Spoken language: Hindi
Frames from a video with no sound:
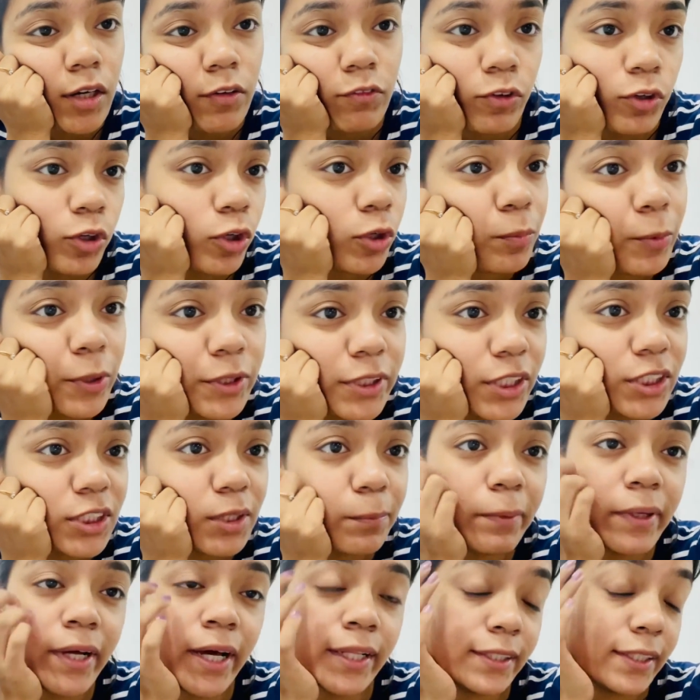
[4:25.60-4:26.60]
वो लोग बहुत
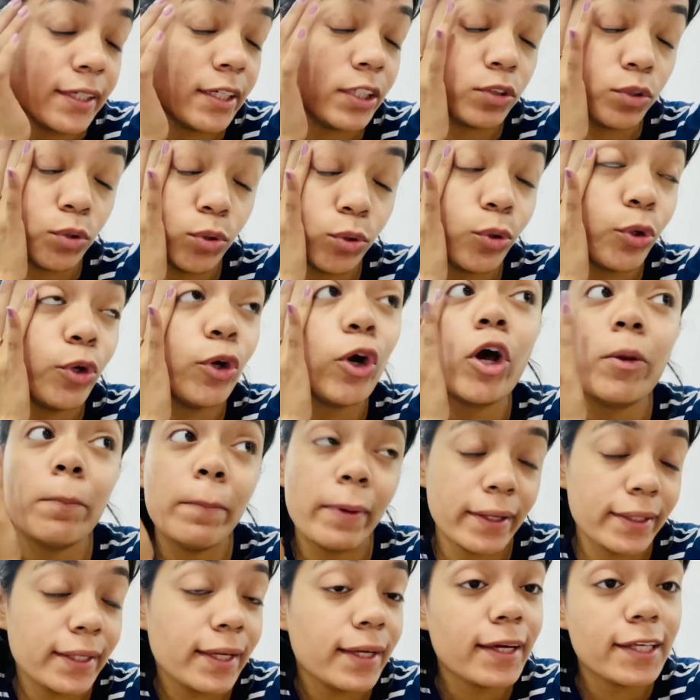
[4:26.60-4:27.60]
अच्छा पढ़ाते हैं तो कोई और
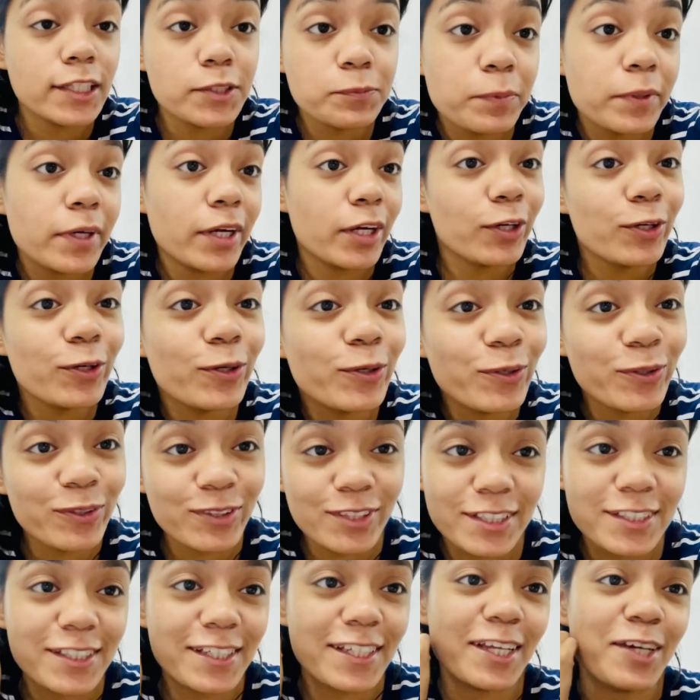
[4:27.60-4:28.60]
बैंकिंग एक्सपीरियंट हो
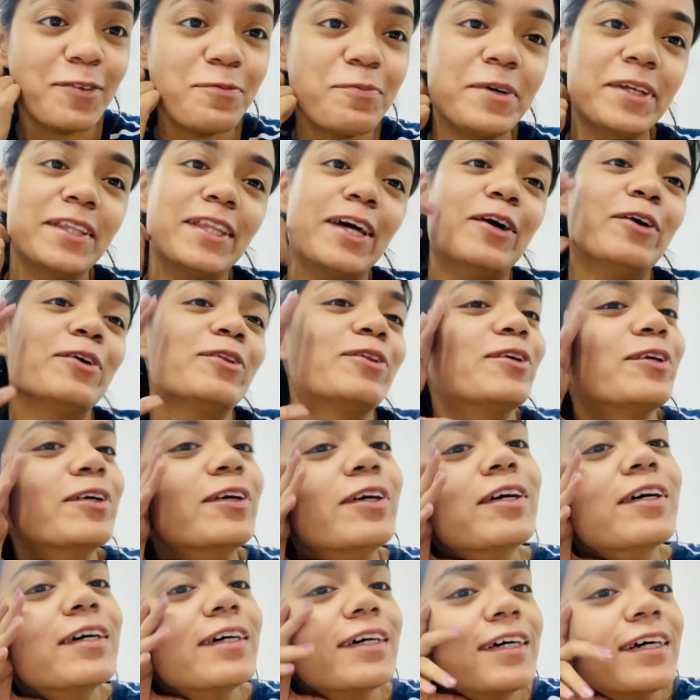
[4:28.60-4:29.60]
जैसे नहीं पता हो
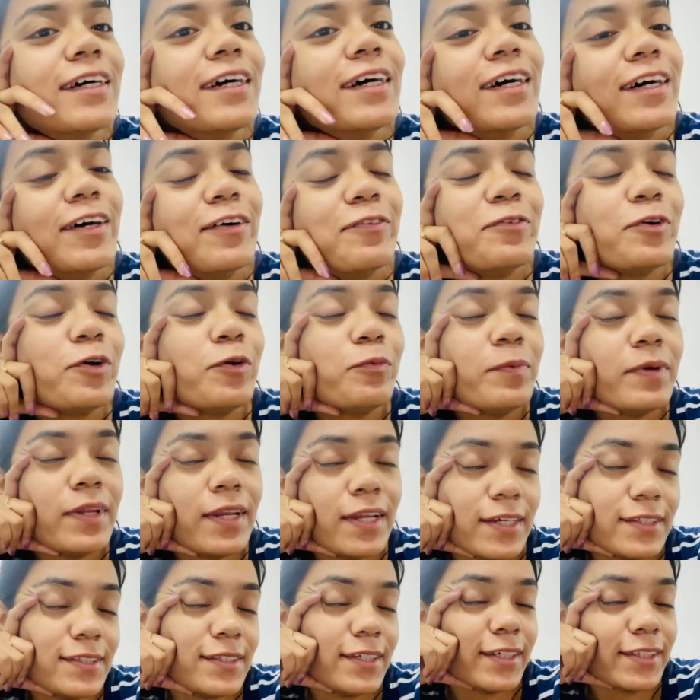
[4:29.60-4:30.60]
तो वो भी
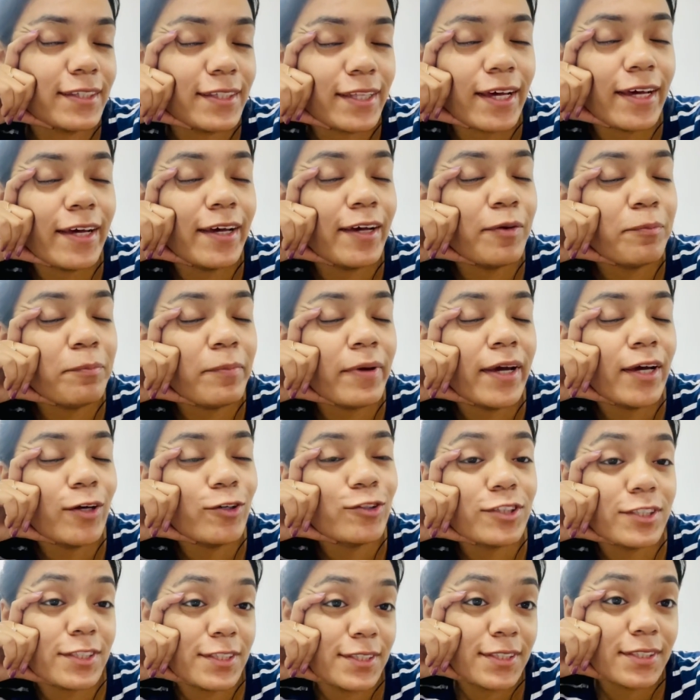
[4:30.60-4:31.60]
ले सकता है मैं
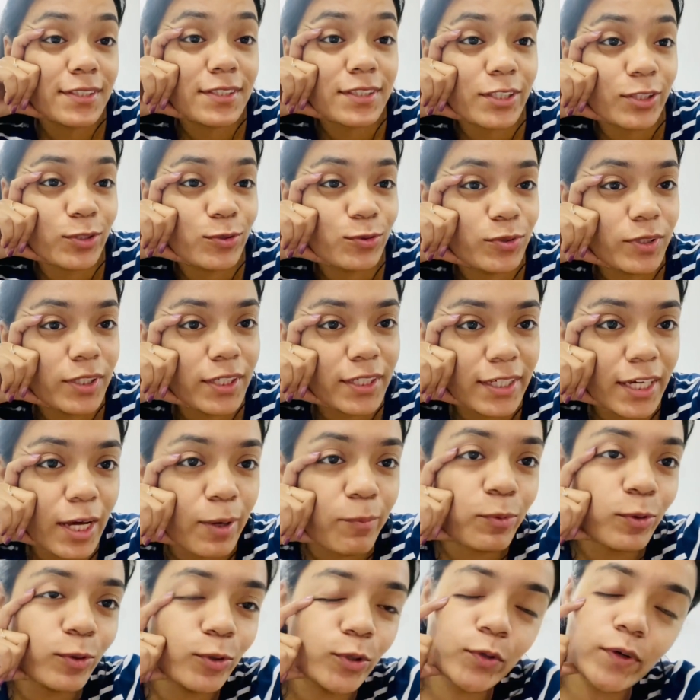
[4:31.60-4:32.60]
उसे इंसिस्ट करूँगी कि
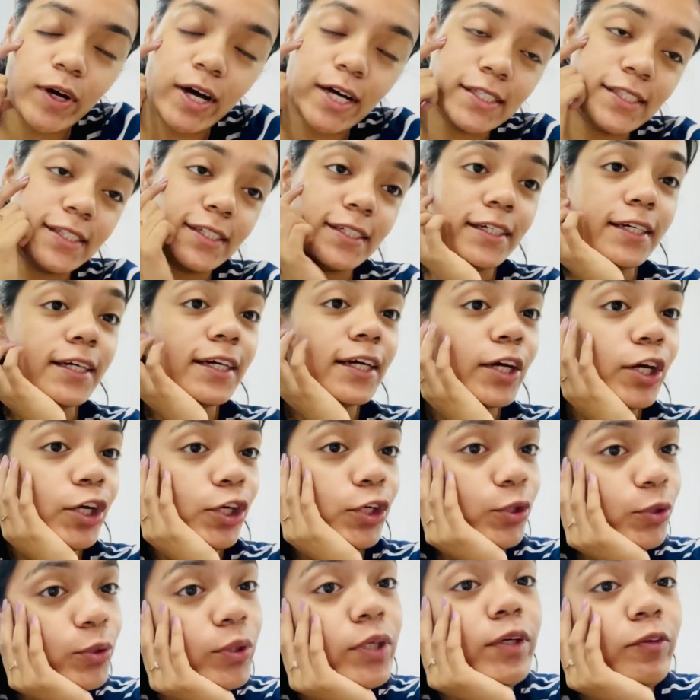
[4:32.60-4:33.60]
आप लोग वहाँ से
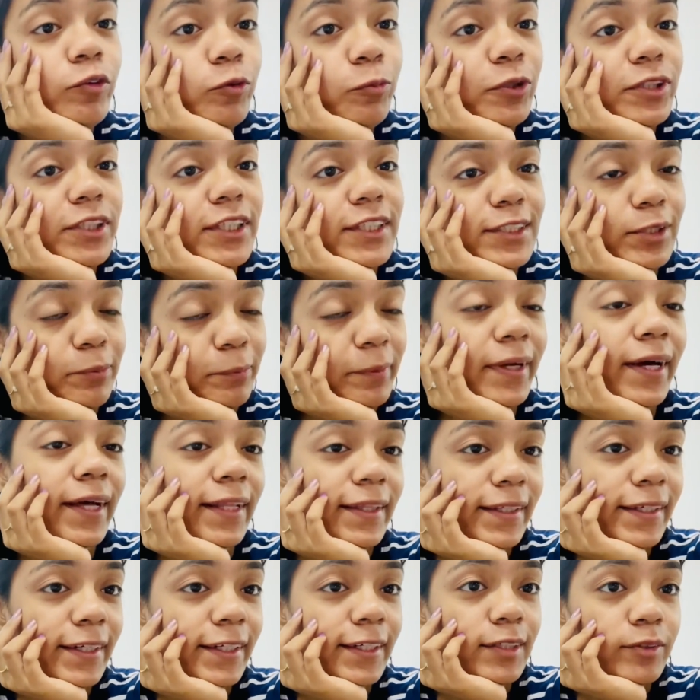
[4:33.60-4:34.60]
क्योंकि वो बहुत अच्छा
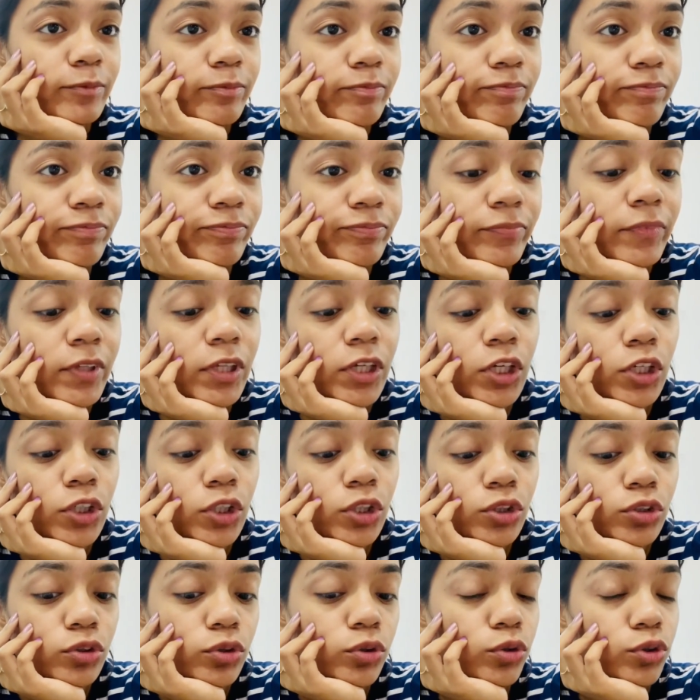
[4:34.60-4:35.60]
पढ़ाते
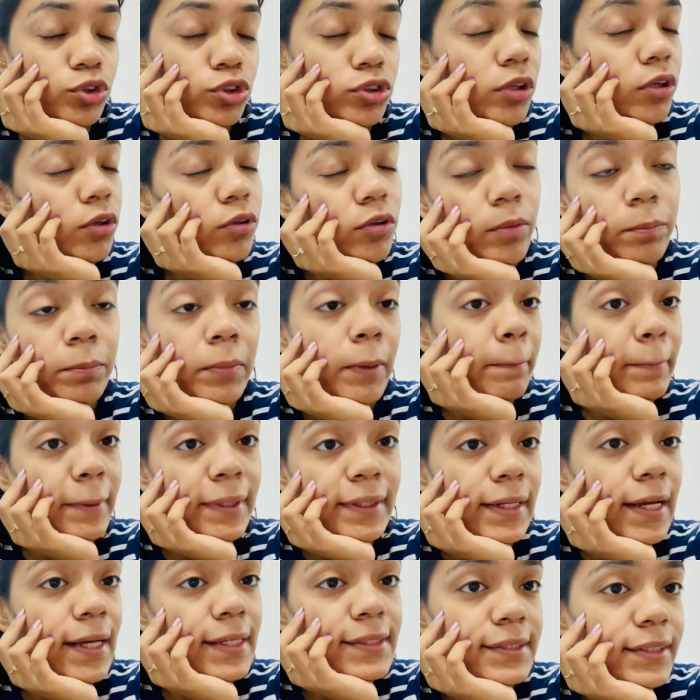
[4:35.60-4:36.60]
हैं तो चलो अब मैं
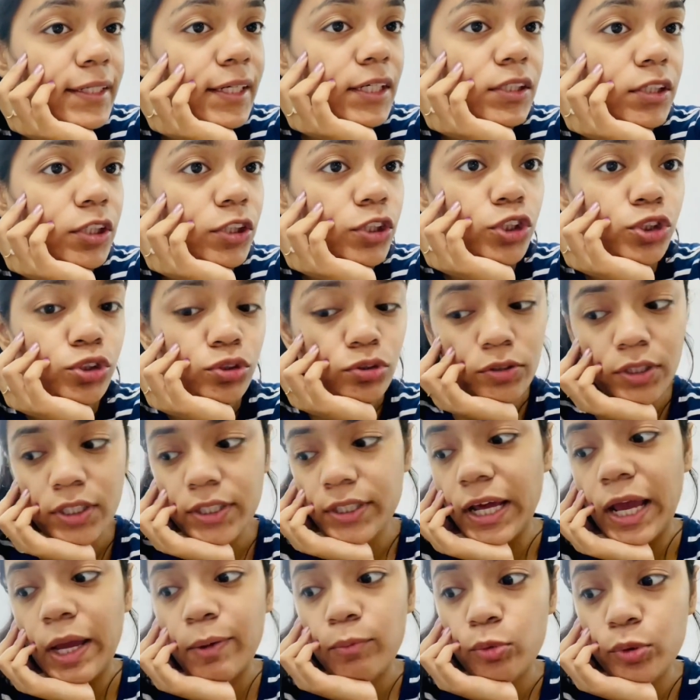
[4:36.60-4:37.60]
अपनी क्लास स्टार्ट करती हूँ क्योंकि
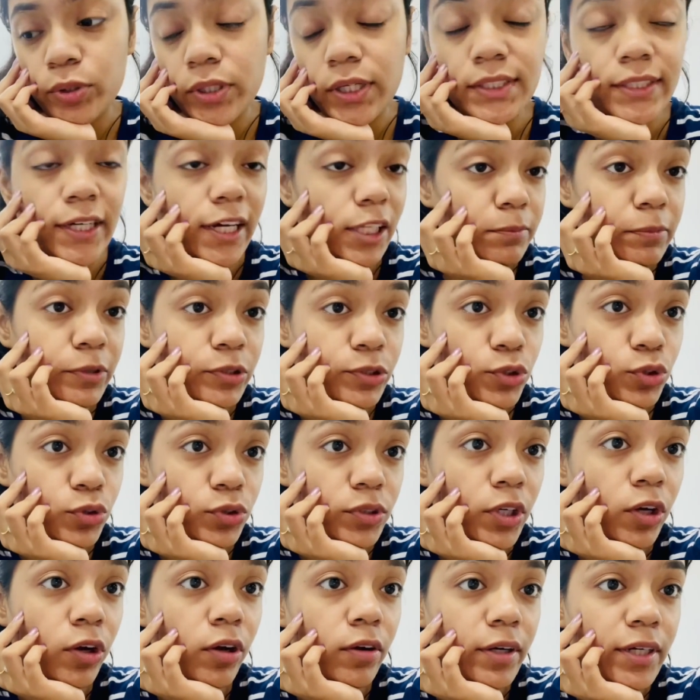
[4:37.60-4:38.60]
टाइम हो गया सात बज
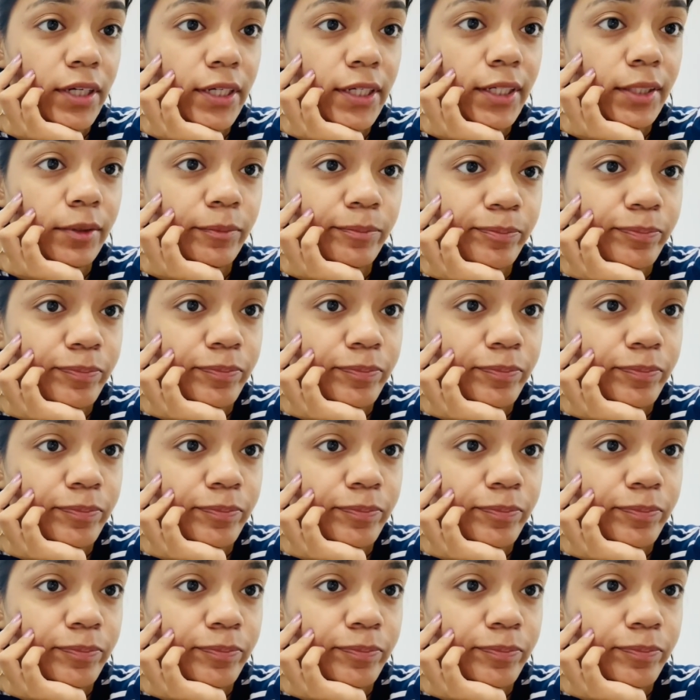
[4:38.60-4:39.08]
चुके हैं ऑलरेडी